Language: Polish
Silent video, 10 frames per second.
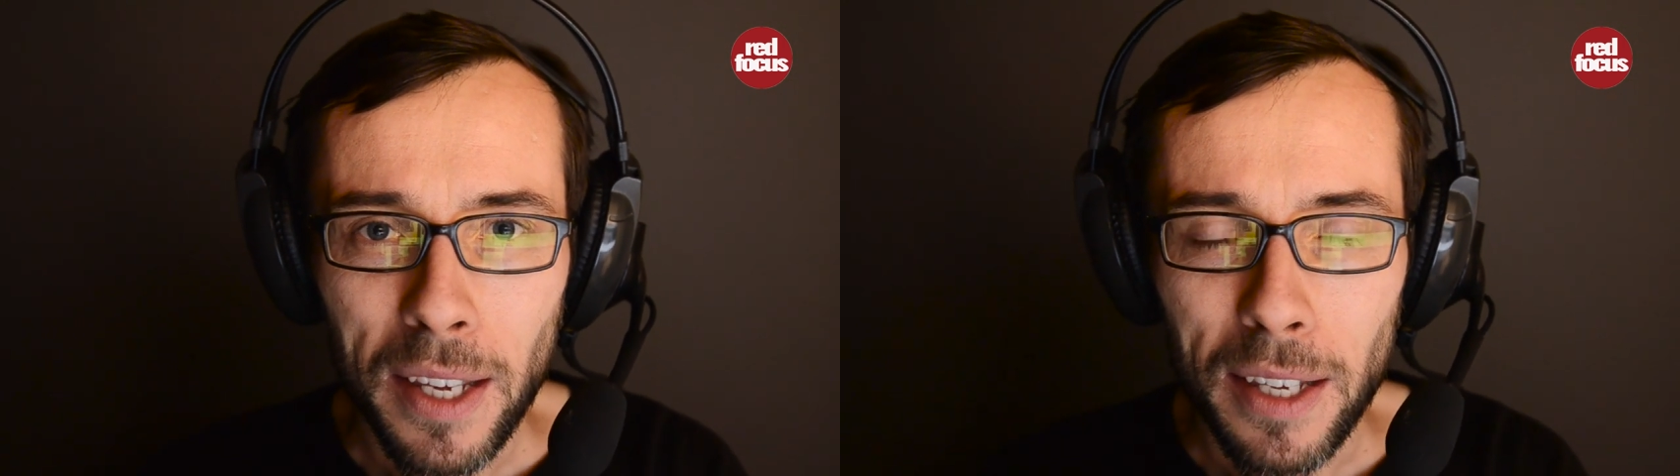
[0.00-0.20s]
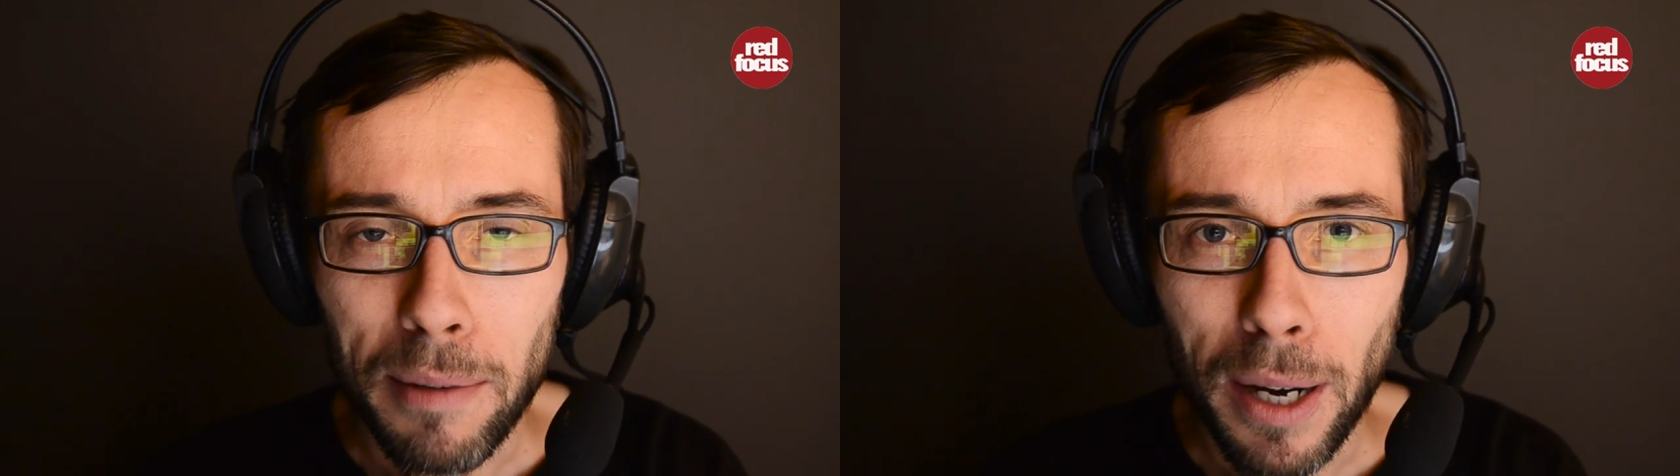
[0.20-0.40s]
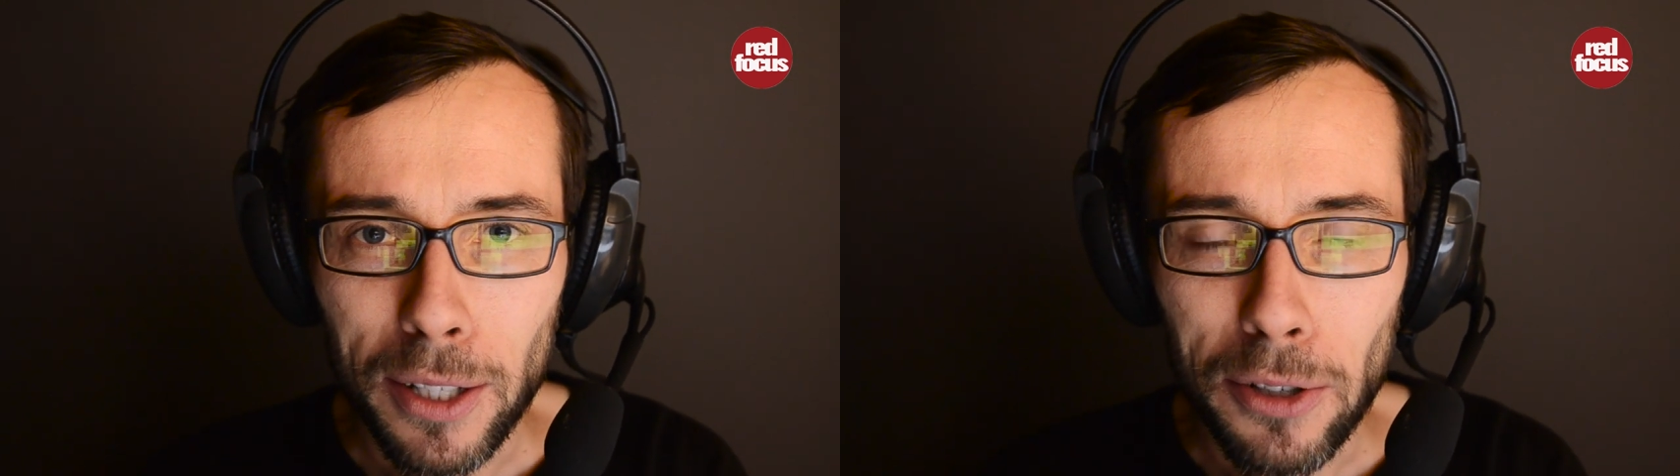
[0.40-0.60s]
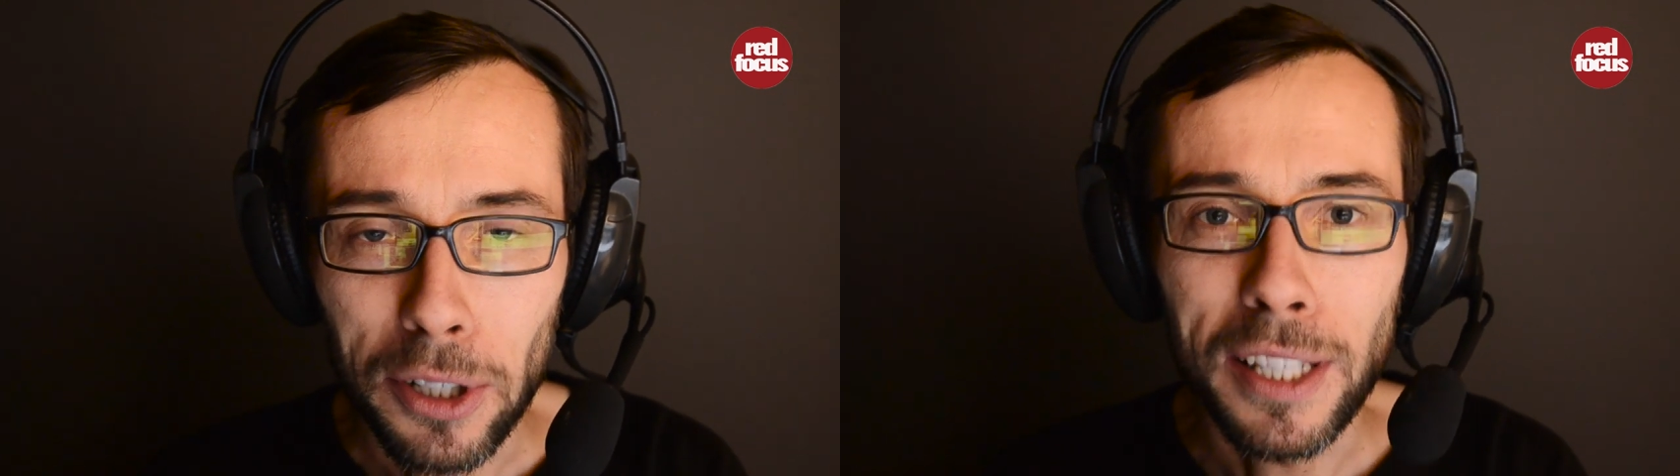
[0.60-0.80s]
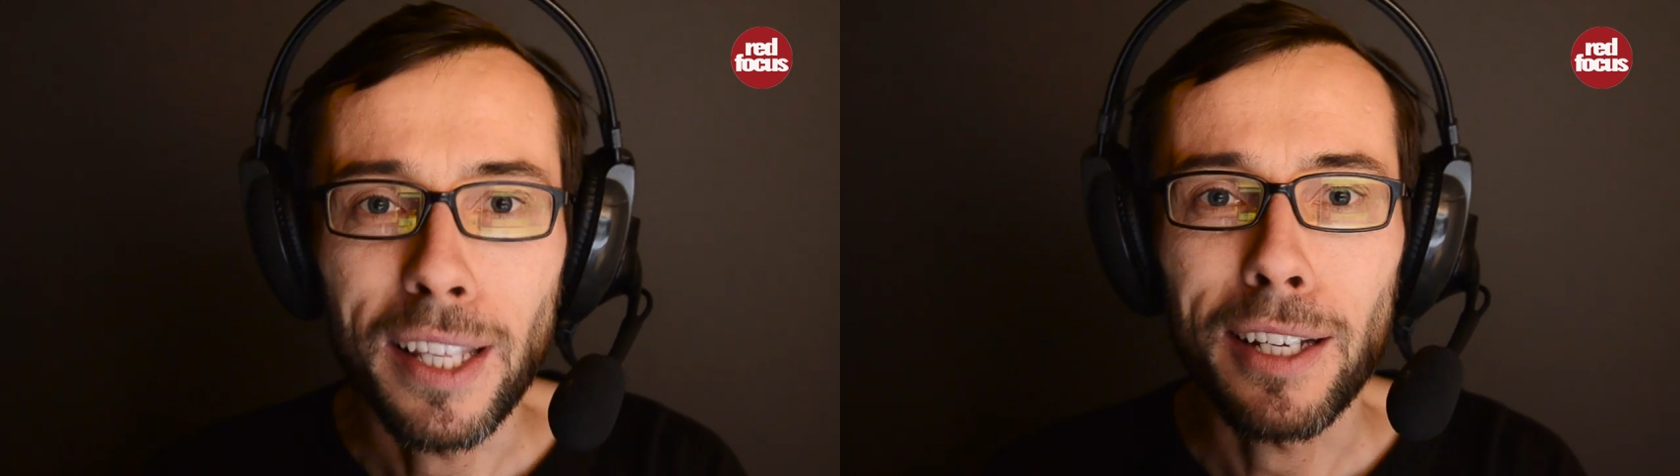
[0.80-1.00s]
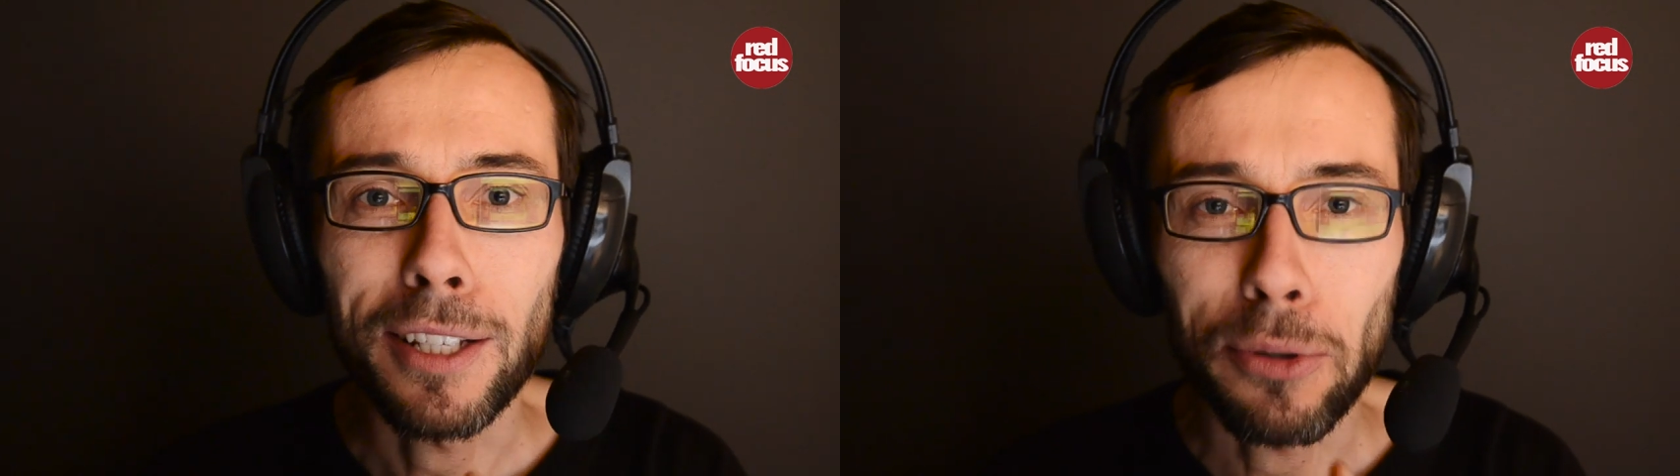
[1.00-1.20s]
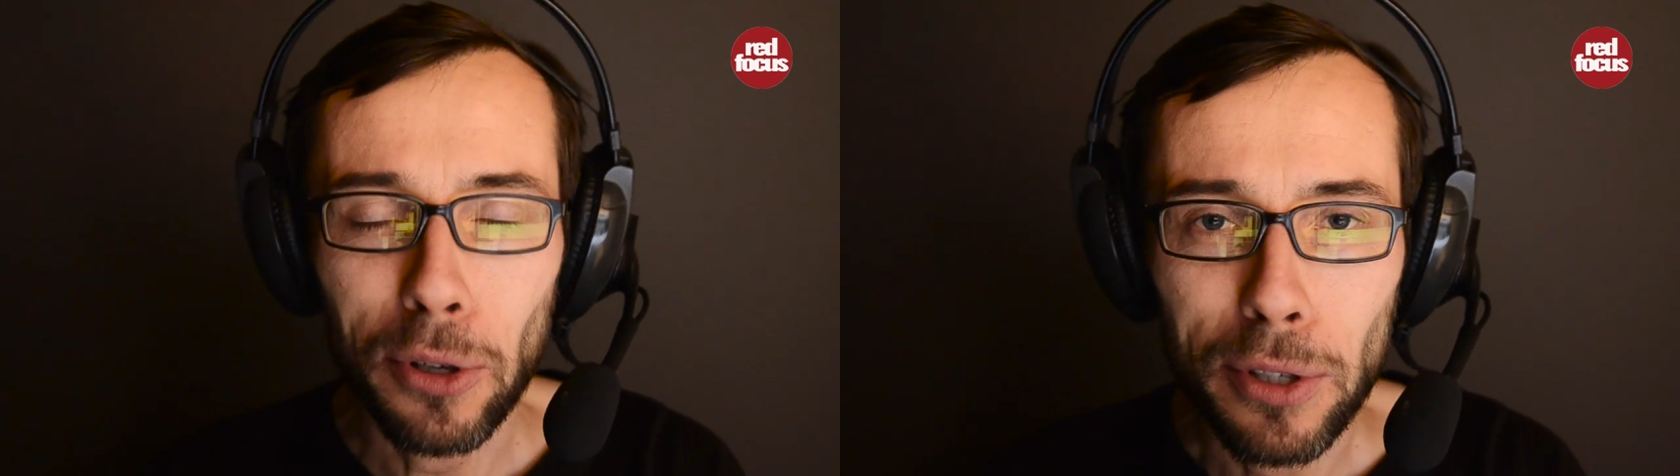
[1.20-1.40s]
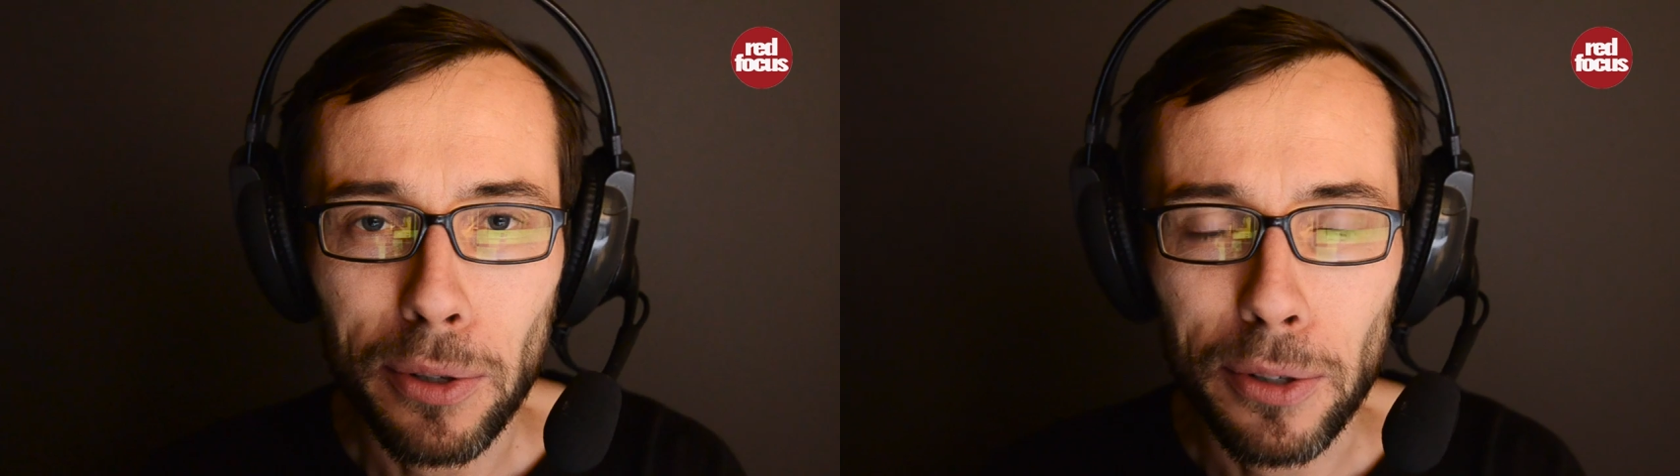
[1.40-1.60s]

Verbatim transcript: i bardzo interesującą